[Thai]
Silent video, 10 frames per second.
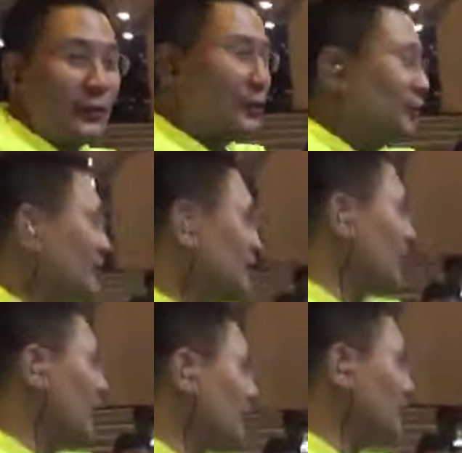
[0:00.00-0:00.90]
ปุณติช
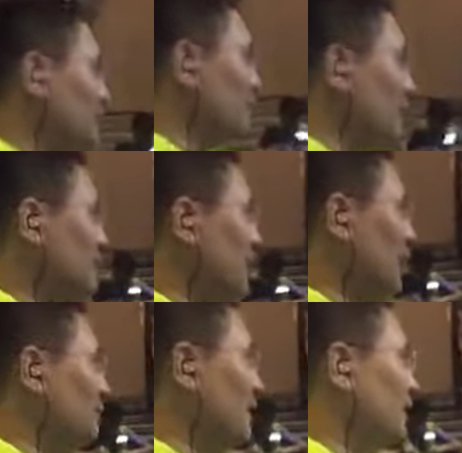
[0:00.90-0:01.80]
ลาไทย PBS นะค
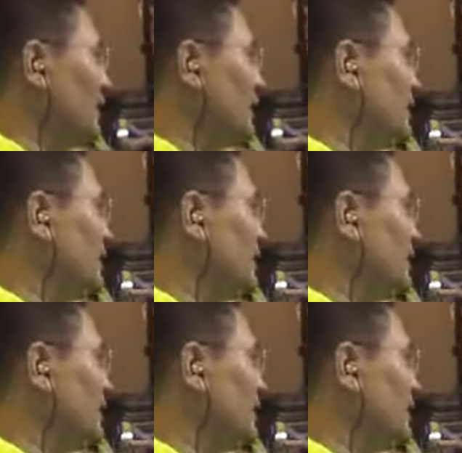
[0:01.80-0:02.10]
รับบางกรี